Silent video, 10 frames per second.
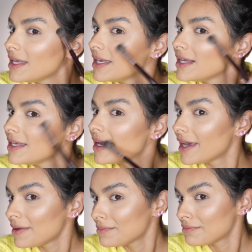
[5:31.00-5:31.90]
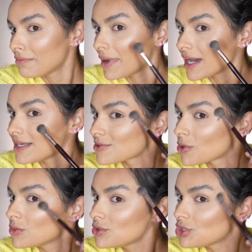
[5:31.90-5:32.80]
Ele é mais
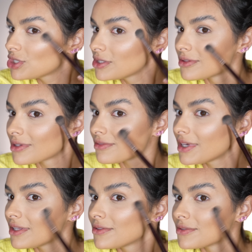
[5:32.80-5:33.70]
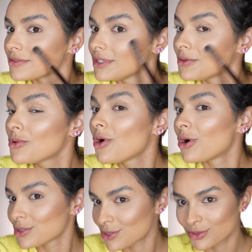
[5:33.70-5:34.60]
contido, tá vendo? Eu
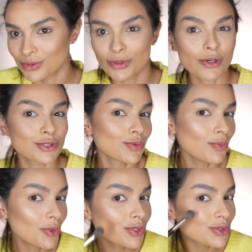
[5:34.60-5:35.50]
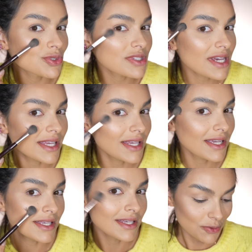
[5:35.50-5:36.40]
gosto, eu gosto muito de usar
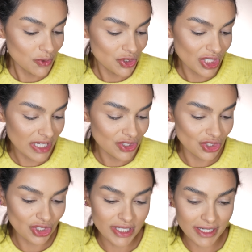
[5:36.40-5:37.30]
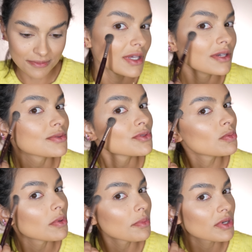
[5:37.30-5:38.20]
ele no dia a dia. Eu
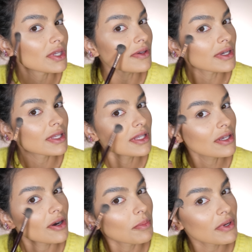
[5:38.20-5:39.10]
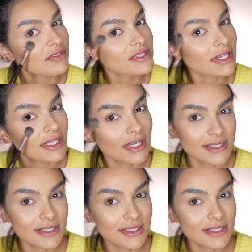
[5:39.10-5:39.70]
subo um pouquinho aqui, ó, pra fazer aquele